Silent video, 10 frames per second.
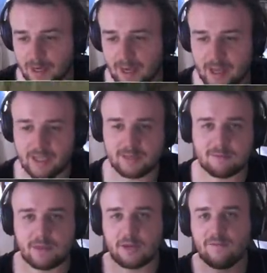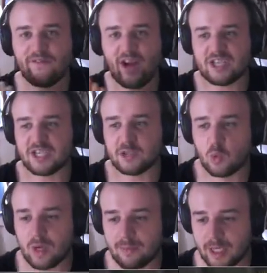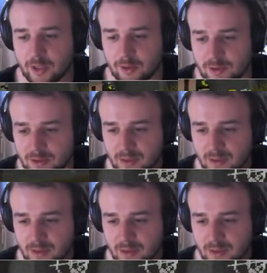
e dai in faccia al tuo nemico.